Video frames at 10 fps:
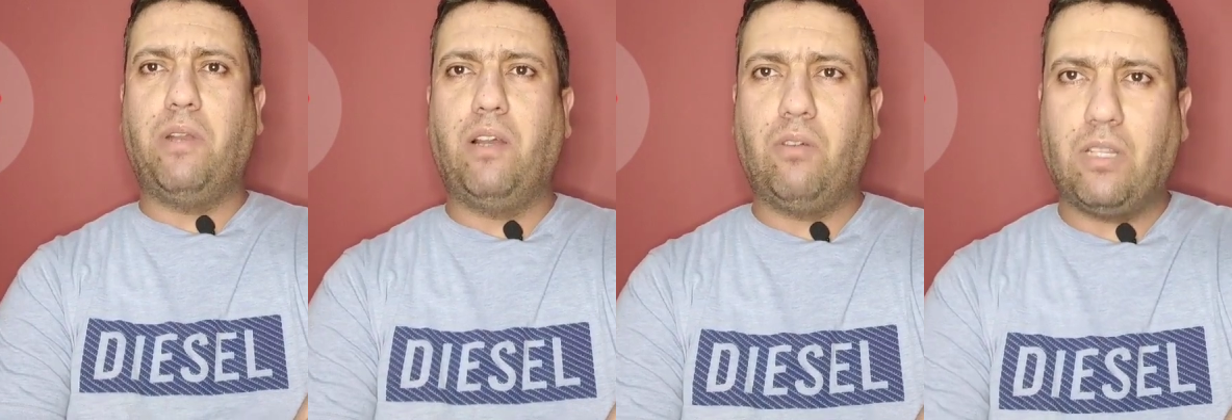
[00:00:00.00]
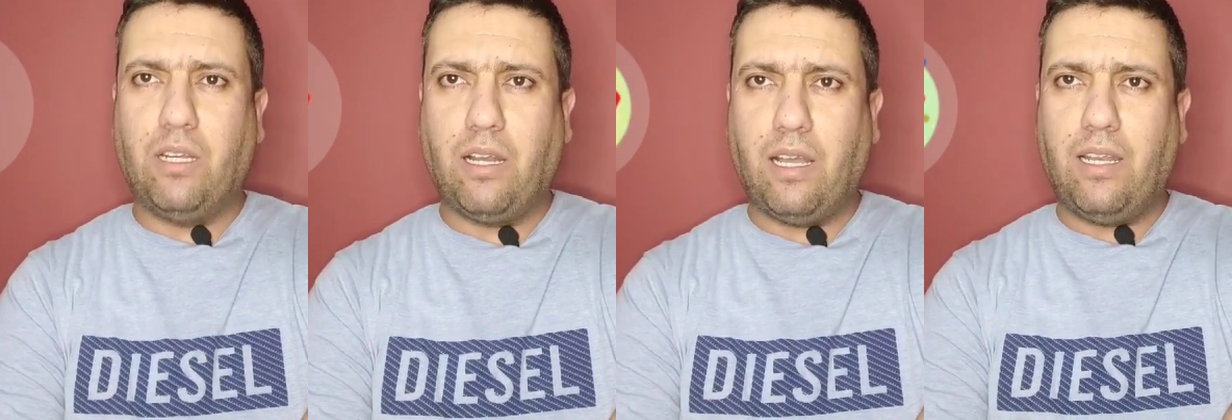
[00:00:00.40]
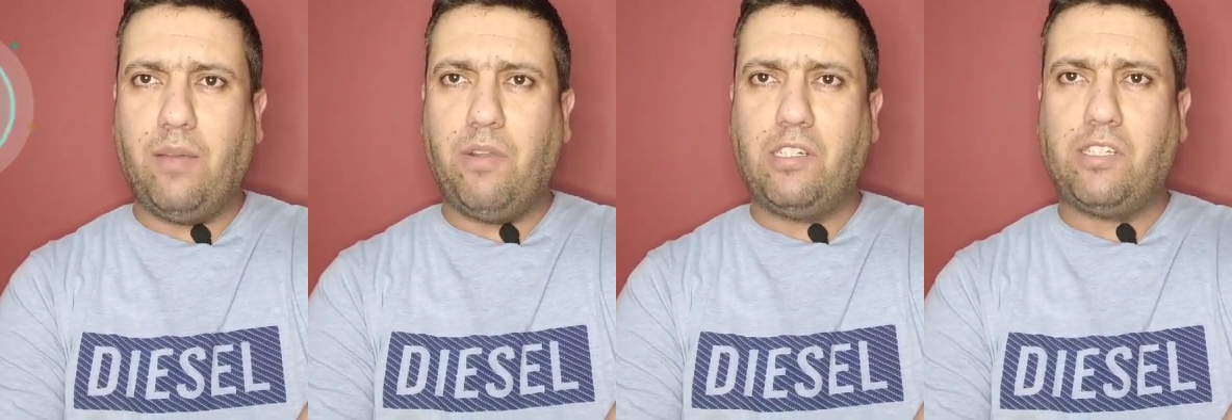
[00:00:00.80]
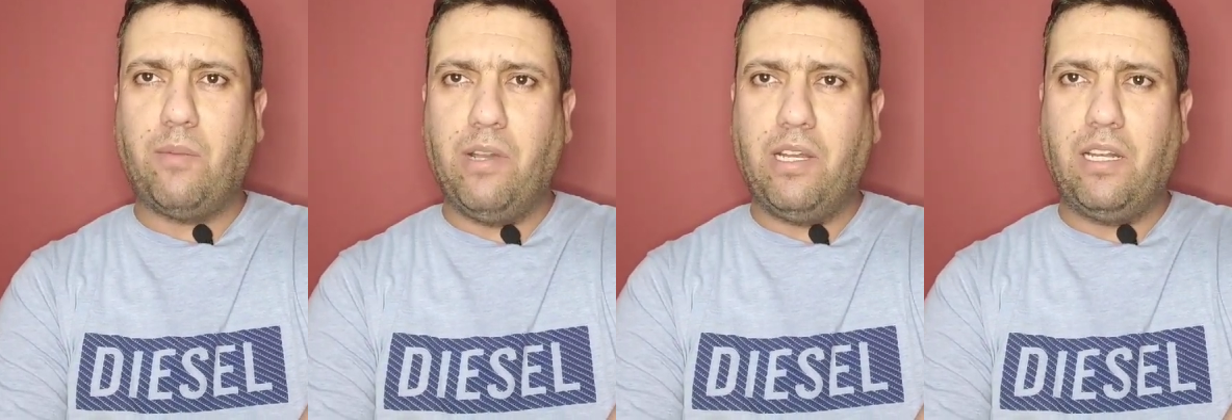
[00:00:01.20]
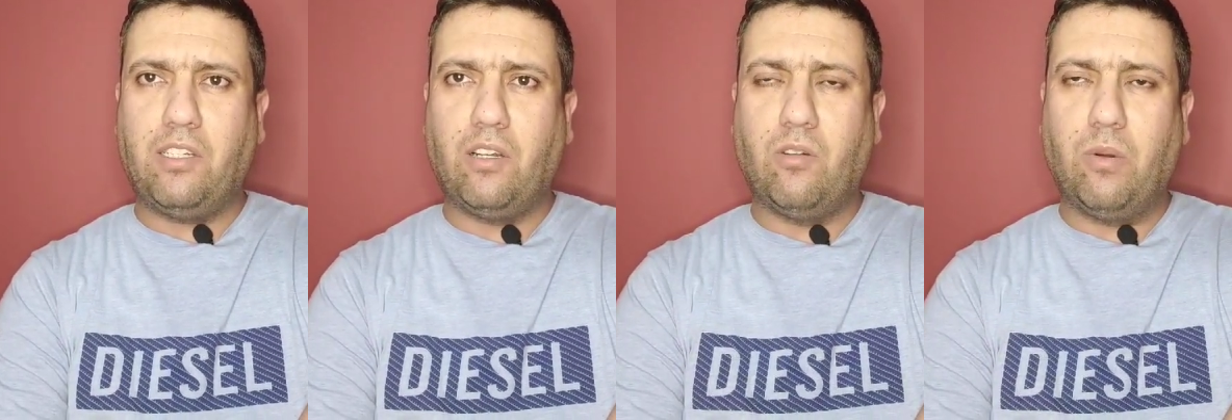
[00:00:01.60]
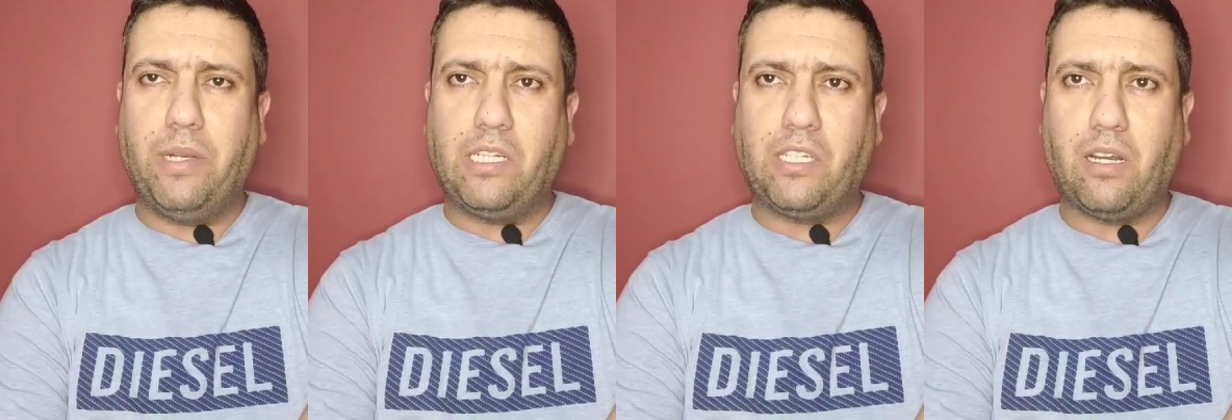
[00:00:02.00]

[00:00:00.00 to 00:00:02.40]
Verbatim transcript: وطني الغالي من الشمال الى الجنوب ومن الشرق